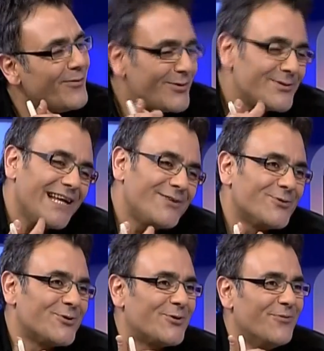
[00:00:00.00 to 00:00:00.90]
o güzel bana
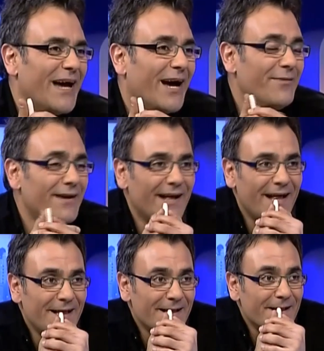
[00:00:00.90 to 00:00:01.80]
çok fazla be abi. komedi işi
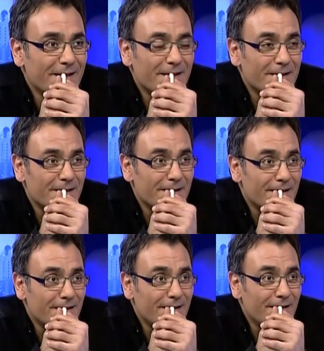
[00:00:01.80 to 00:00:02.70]
geldi ki komedi
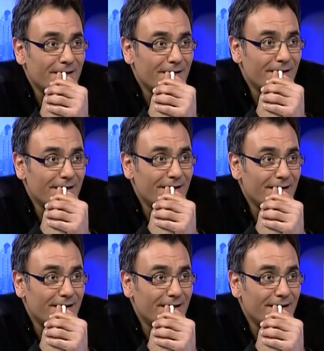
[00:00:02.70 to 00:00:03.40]
yapmayı, güldürmeyi özel